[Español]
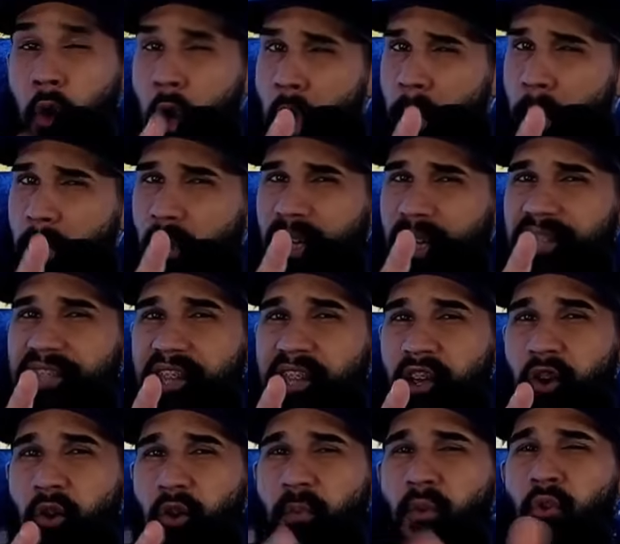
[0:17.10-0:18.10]

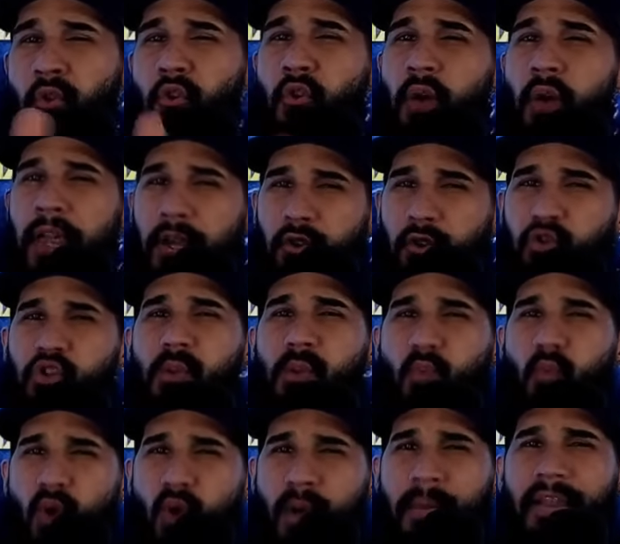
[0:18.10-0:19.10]
Póngase cómodo y no se
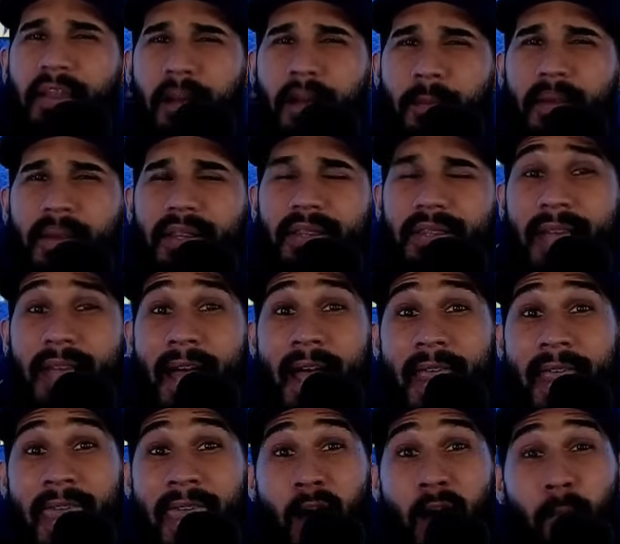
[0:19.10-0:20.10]
mueva de la
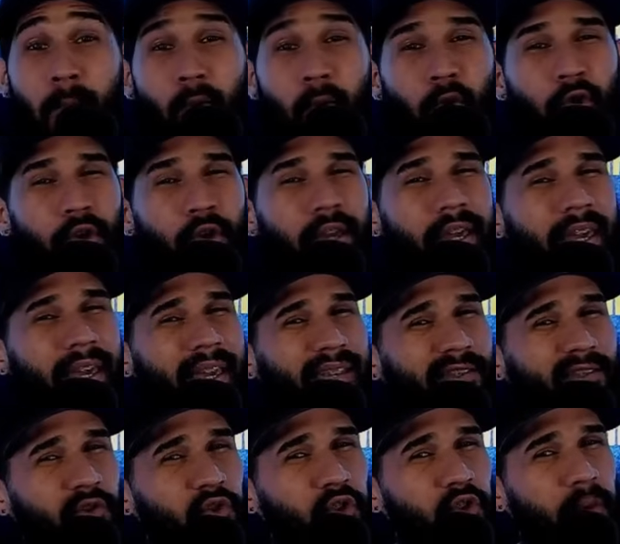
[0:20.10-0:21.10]
pantalla porque
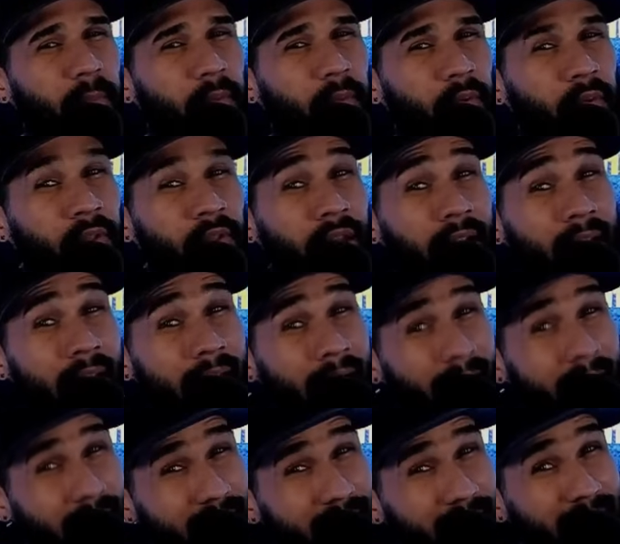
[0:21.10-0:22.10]
esto se
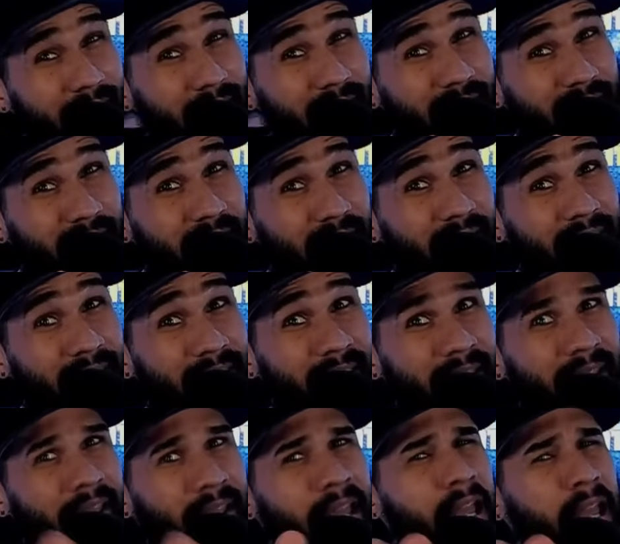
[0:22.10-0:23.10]
pondrá
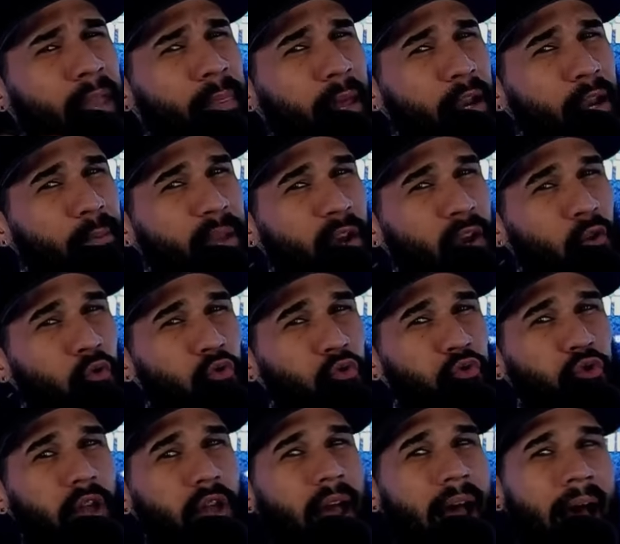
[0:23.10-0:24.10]
interesante. Dale me
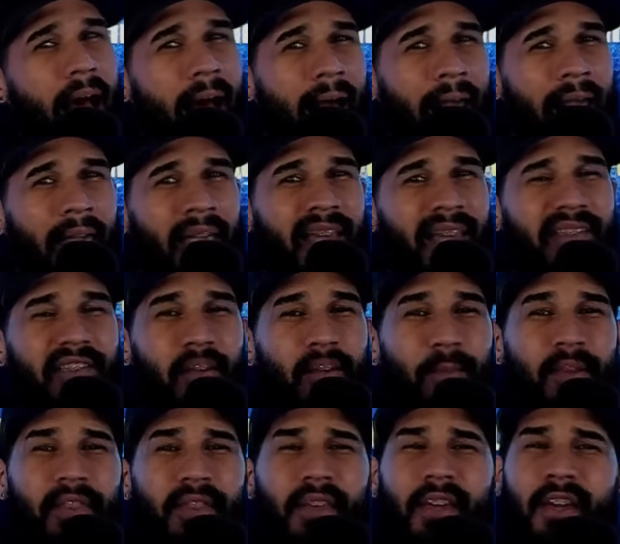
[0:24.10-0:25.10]
gusta a este
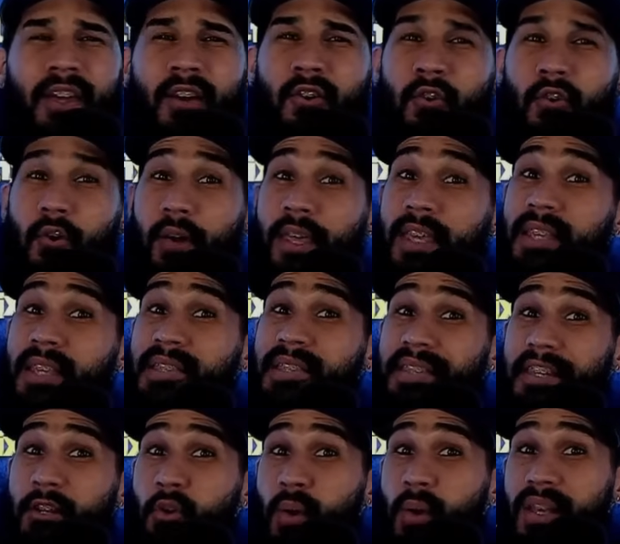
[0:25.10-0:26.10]
video y
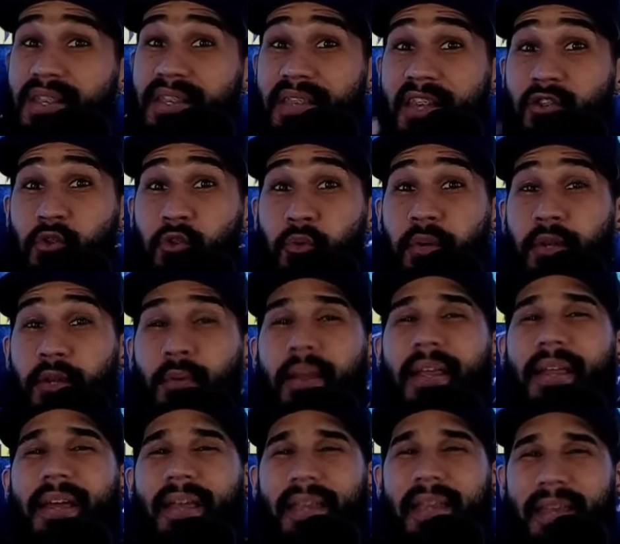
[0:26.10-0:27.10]
si no estás suscrito
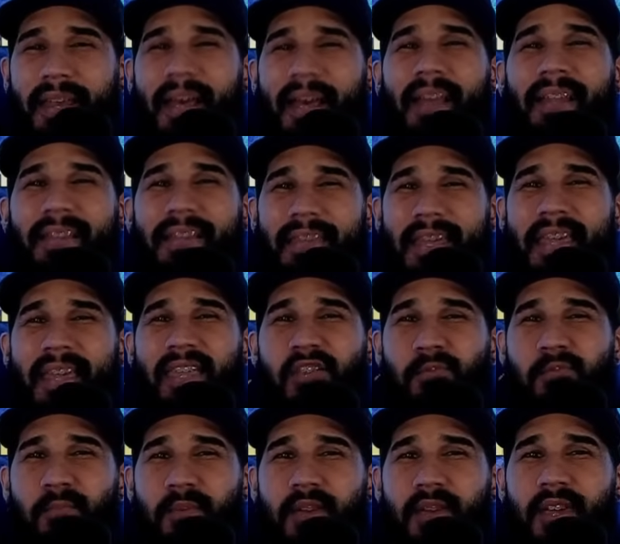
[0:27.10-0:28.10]
al canal te
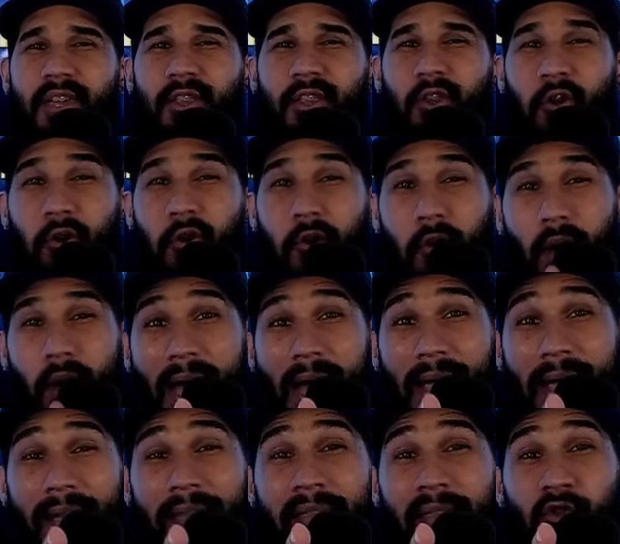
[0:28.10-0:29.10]
invito
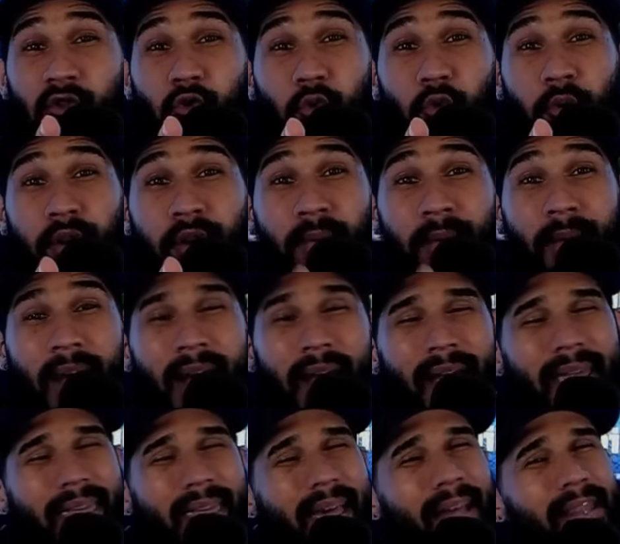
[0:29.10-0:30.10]
a que te
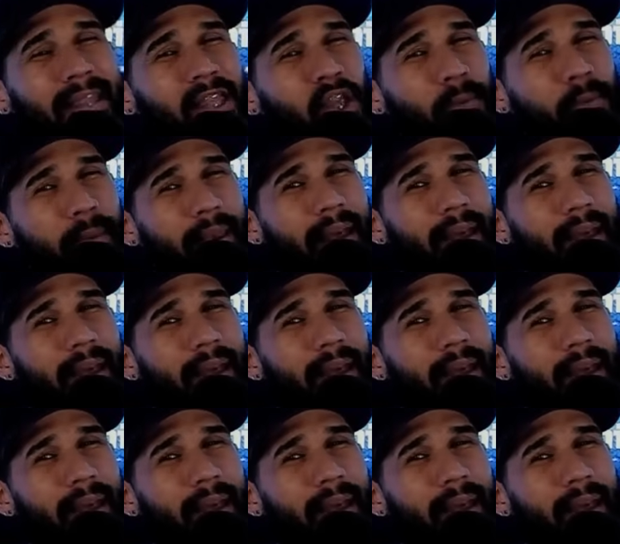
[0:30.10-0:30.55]
suscriba y active la